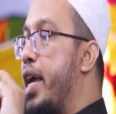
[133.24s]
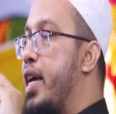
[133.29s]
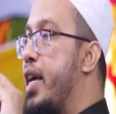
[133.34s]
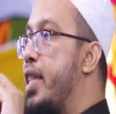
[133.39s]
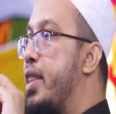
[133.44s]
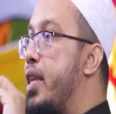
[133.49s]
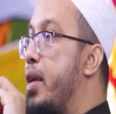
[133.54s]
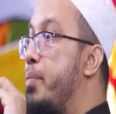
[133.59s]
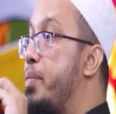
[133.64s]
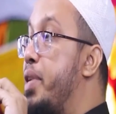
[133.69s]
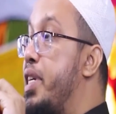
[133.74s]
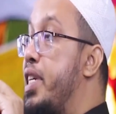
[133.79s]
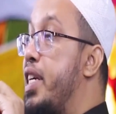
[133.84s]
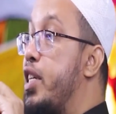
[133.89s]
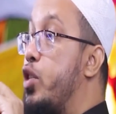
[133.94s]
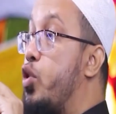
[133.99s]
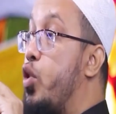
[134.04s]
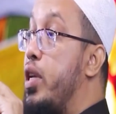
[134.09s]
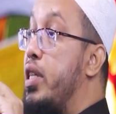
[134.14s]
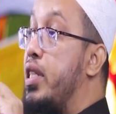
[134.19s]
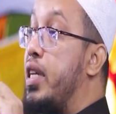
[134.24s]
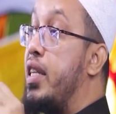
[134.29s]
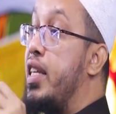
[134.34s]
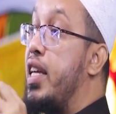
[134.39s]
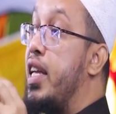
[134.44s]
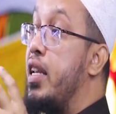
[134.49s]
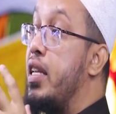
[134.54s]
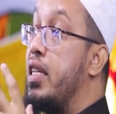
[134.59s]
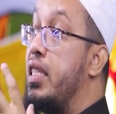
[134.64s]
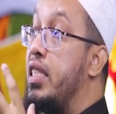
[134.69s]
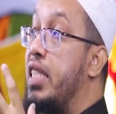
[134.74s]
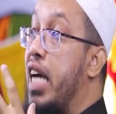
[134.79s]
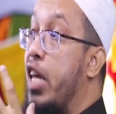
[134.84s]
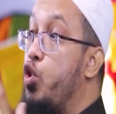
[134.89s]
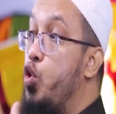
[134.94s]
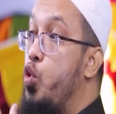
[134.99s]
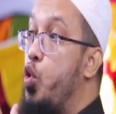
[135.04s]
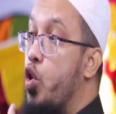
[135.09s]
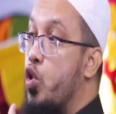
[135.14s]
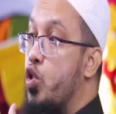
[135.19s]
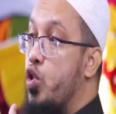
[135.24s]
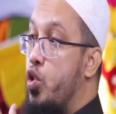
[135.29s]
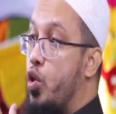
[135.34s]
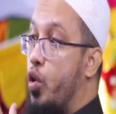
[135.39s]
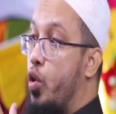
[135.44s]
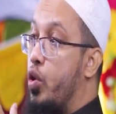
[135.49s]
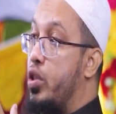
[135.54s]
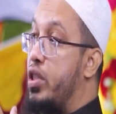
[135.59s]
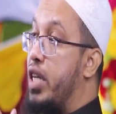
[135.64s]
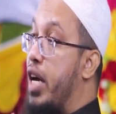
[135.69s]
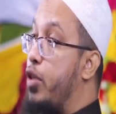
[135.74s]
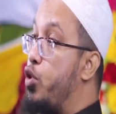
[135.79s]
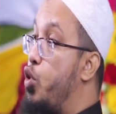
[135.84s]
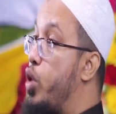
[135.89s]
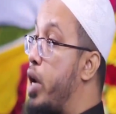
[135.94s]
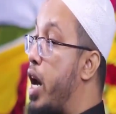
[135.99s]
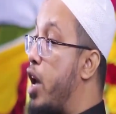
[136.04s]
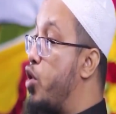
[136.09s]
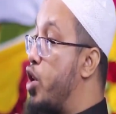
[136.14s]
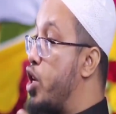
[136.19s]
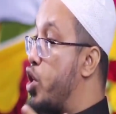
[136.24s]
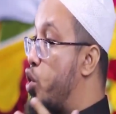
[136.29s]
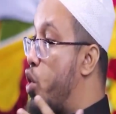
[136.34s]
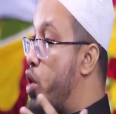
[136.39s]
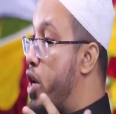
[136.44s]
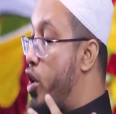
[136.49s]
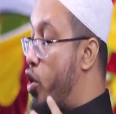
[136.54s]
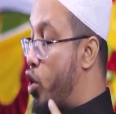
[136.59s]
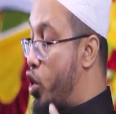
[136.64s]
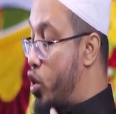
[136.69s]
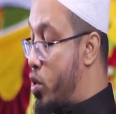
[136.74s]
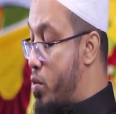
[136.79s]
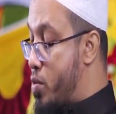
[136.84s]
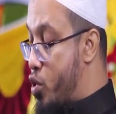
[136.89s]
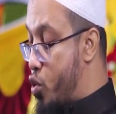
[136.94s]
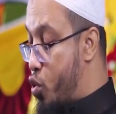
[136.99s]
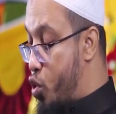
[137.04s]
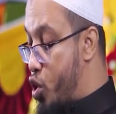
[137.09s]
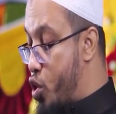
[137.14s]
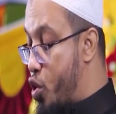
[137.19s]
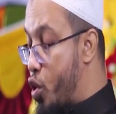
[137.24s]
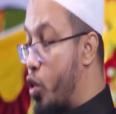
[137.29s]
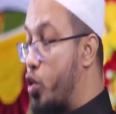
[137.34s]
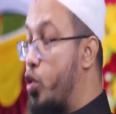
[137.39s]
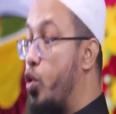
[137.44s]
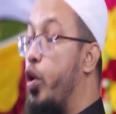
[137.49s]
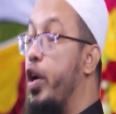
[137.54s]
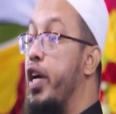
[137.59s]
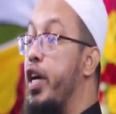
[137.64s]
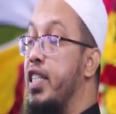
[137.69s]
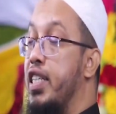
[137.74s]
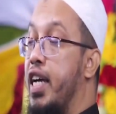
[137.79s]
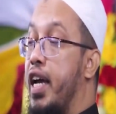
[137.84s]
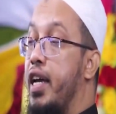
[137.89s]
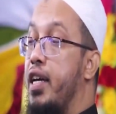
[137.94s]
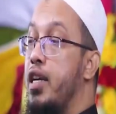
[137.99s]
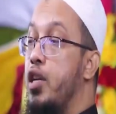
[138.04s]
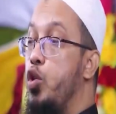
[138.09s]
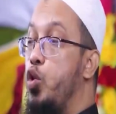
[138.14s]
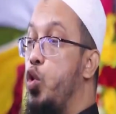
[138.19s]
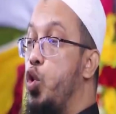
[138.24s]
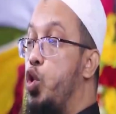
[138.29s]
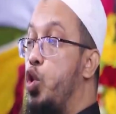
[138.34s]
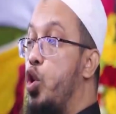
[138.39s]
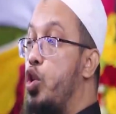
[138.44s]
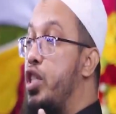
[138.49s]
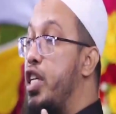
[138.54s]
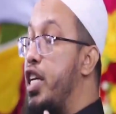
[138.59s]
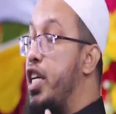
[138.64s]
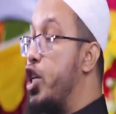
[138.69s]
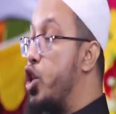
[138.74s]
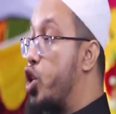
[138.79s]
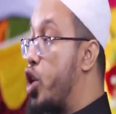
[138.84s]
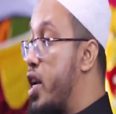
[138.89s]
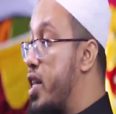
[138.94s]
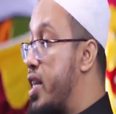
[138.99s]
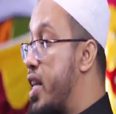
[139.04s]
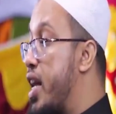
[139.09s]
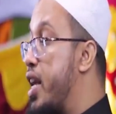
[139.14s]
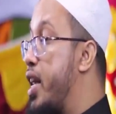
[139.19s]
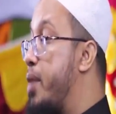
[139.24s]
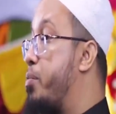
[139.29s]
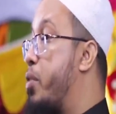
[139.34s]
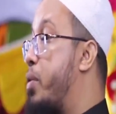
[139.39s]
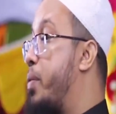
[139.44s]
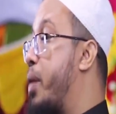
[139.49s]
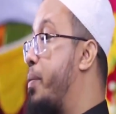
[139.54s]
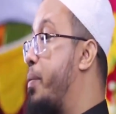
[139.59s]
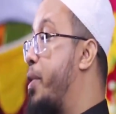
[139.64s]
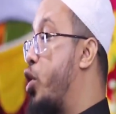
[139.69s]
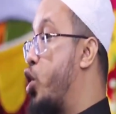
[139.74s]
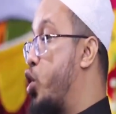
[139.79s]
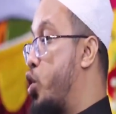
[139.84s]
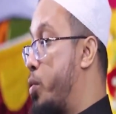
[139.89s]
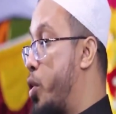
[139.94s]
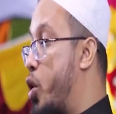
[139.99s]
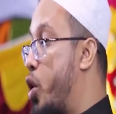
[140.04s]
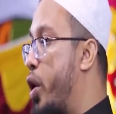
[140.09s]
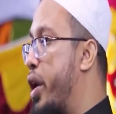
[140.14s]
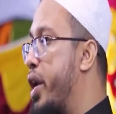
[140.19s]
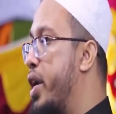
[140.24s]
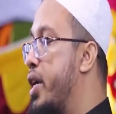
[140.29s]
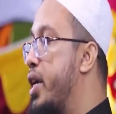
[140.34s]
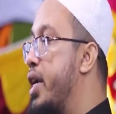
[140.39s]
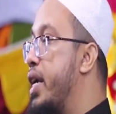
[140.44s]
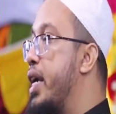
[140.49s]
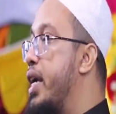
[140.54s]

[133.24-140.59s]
এই ক্ষেত্রে বিশেষ করে যাদের জাদুগ্রস্ত জাদুর কারণে শরীরে অনেক সময় দূষিত রক্ত হয়ে যায় দুষ্ট জিন শয়তানের প্রভাবে অনেক সময় হয়